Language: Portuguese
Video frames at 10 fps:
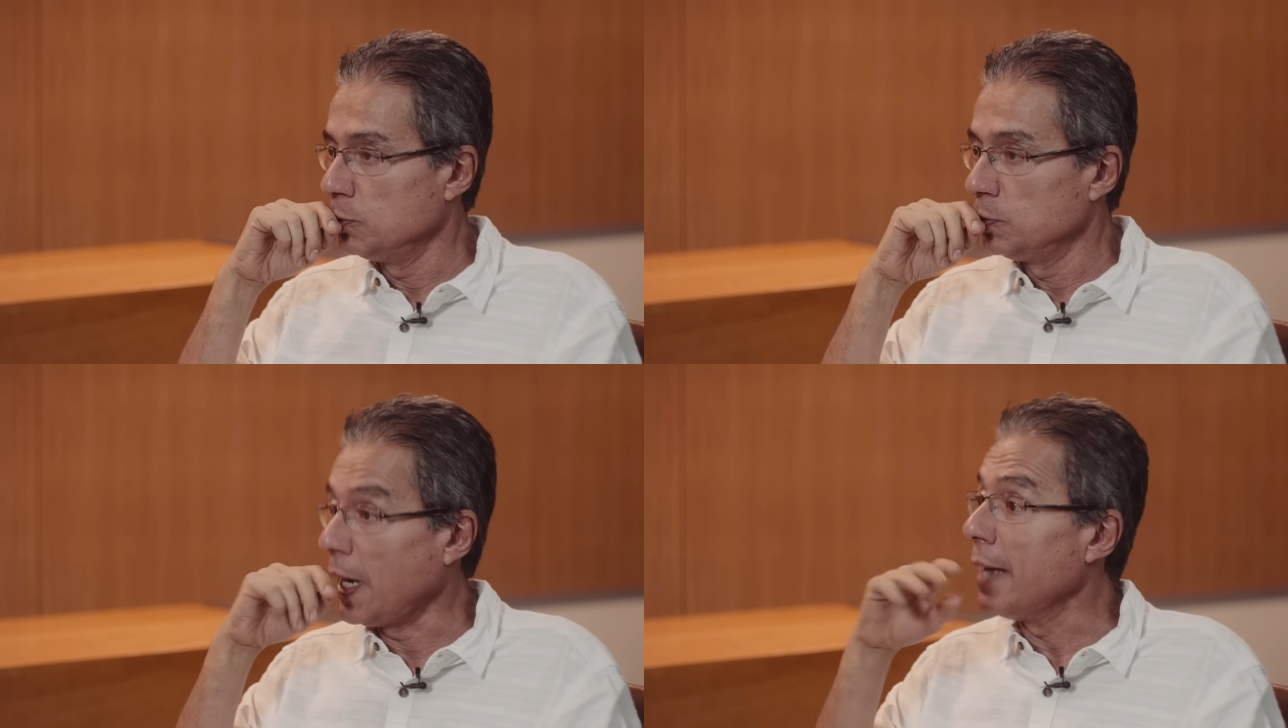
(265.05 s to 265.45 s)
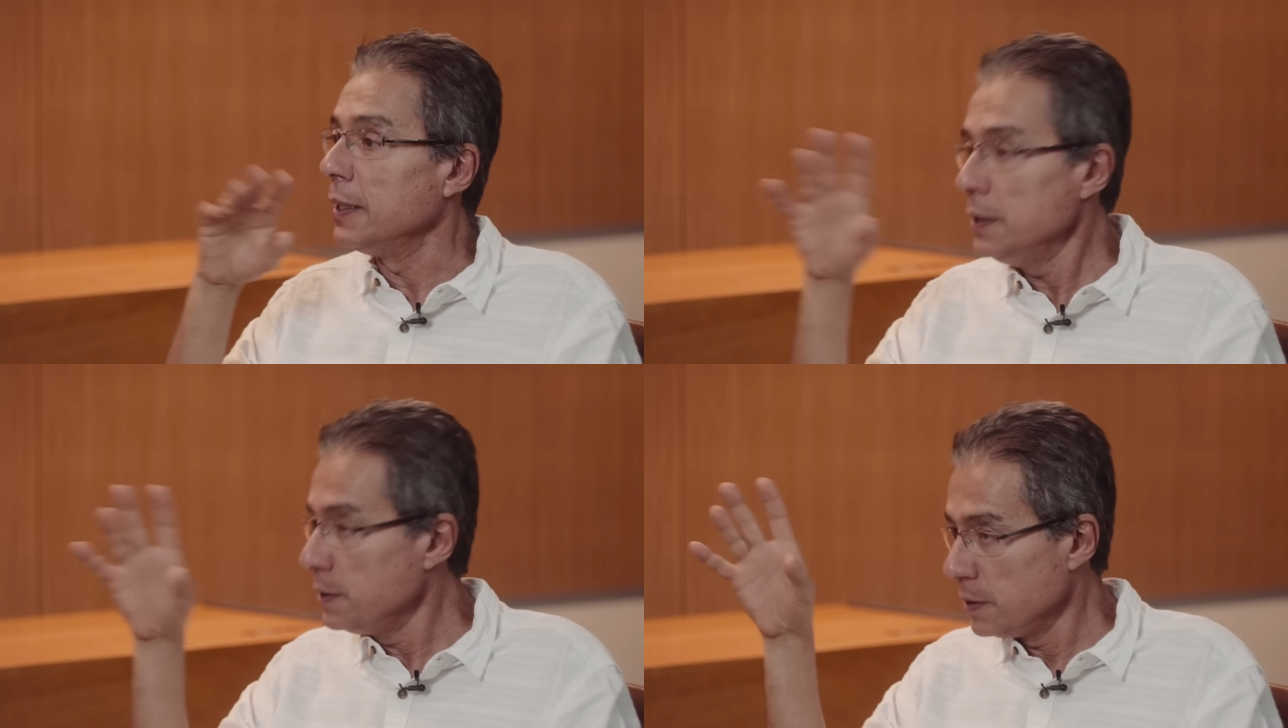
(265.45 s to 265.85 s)
com
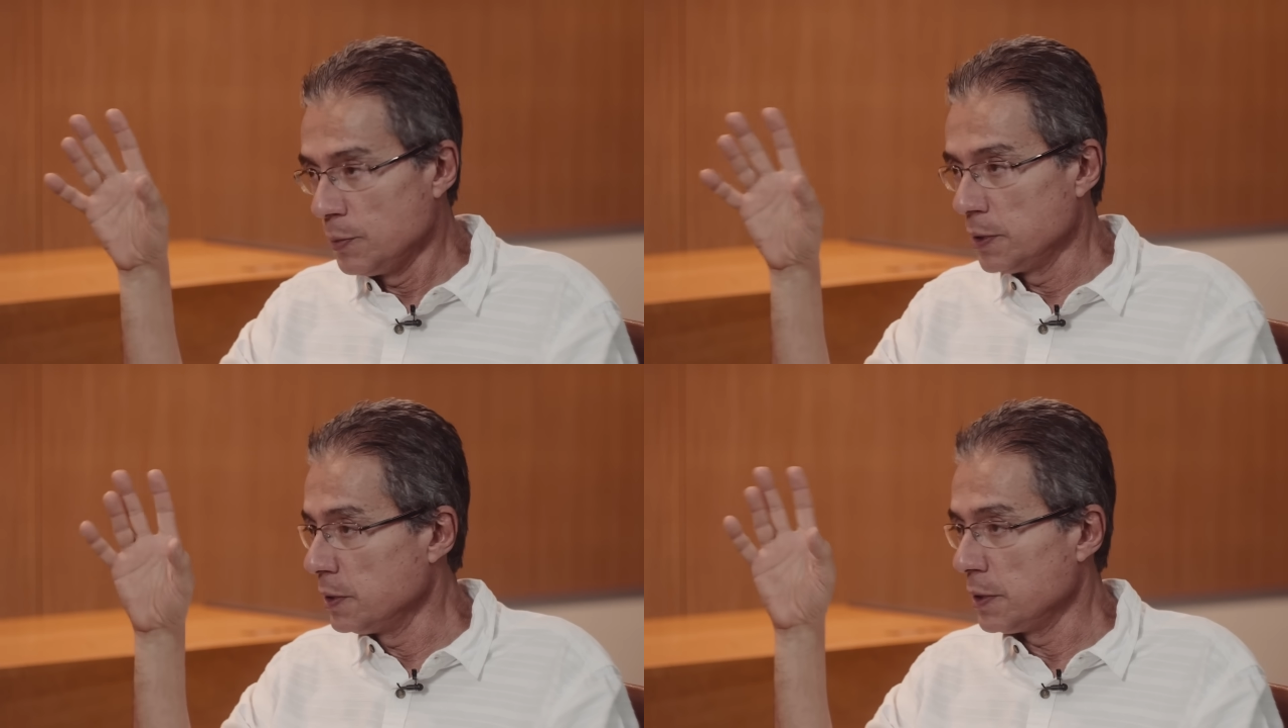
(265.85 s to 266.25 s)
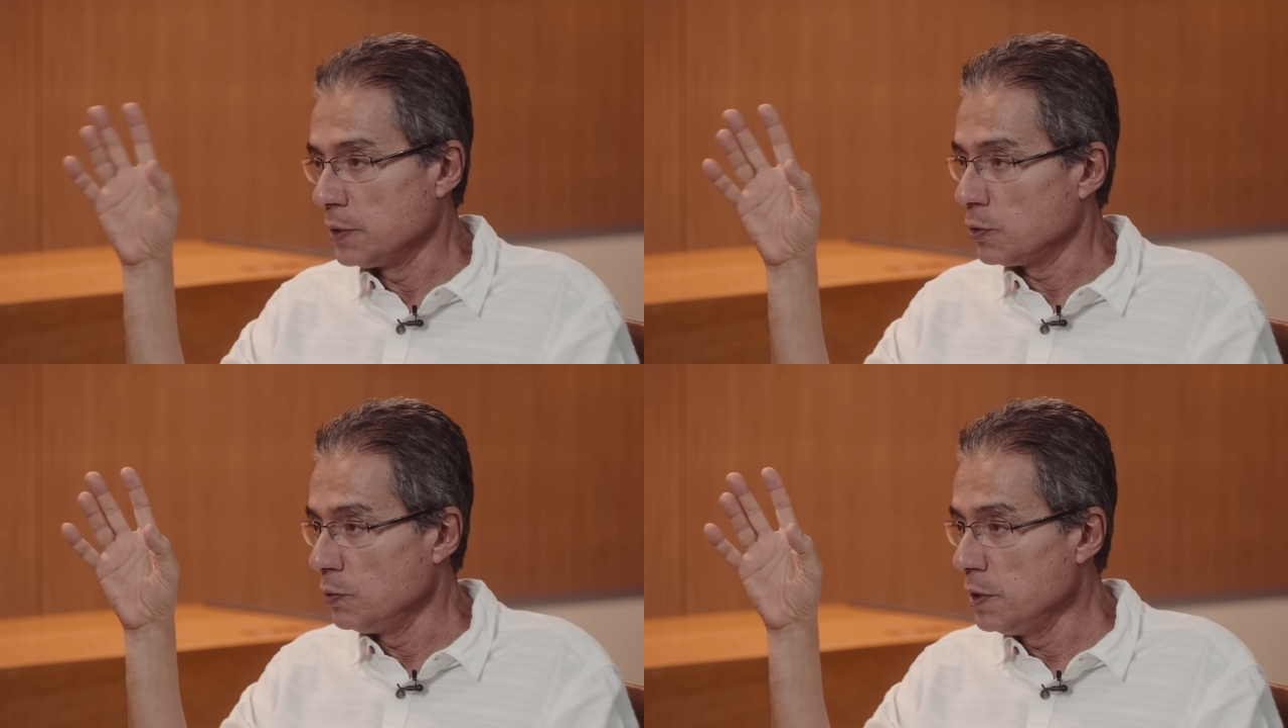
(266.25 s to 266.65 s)
raríssimas
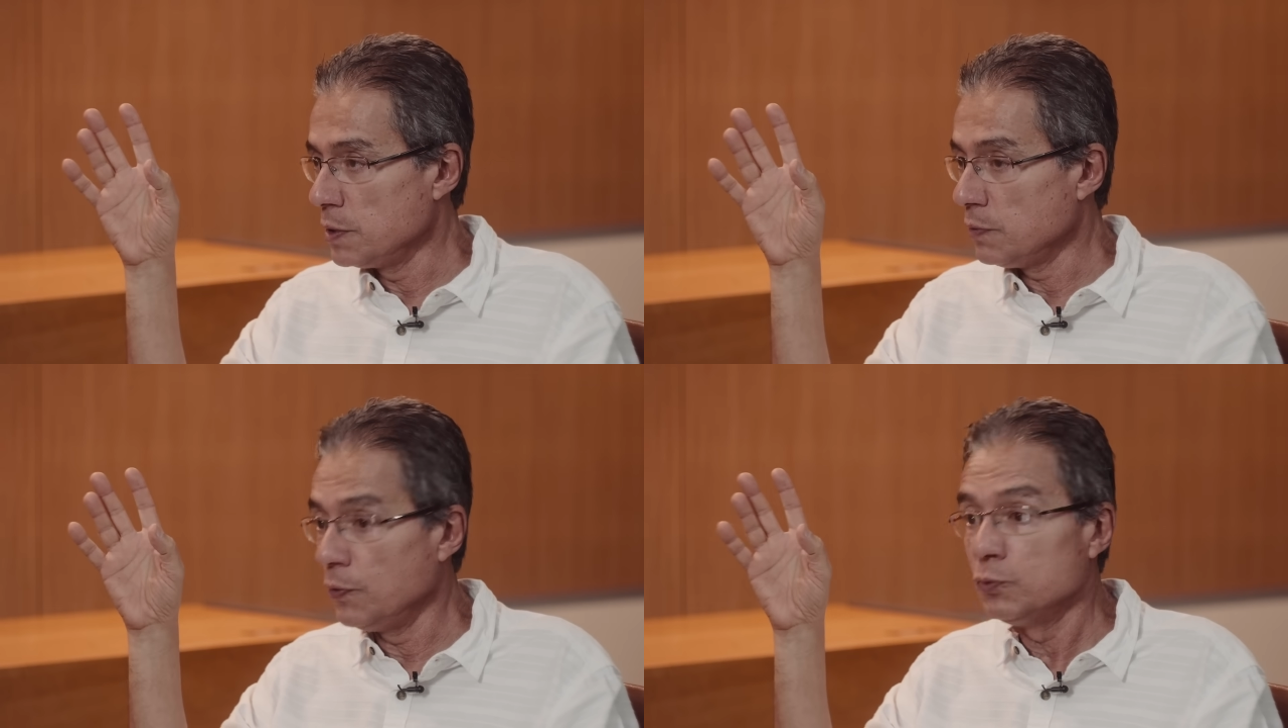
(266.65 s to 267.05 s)
exceções,